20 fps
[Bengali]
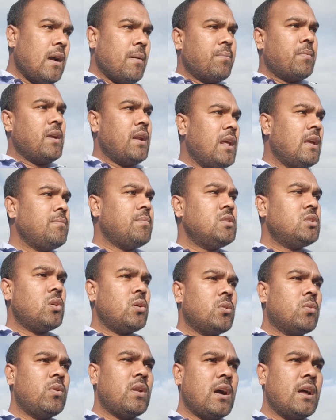আপনার এই
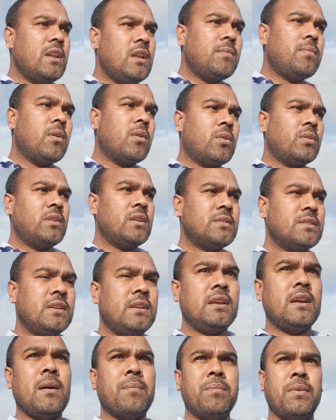বিষয়গুলো নির্ভর করতেছে
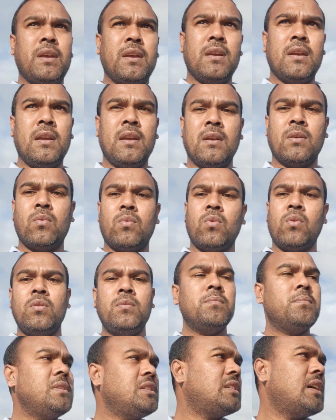আপনি কোন
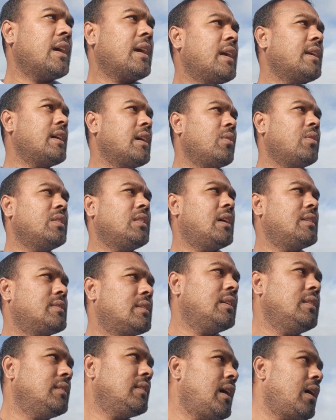বিষয় ক্যাটাগরিতে
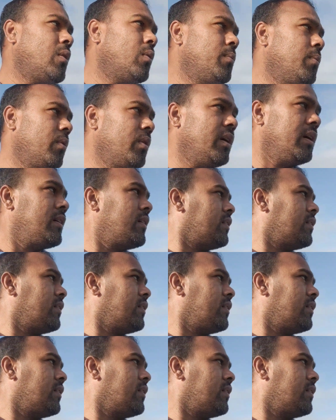আছেন তার উপরে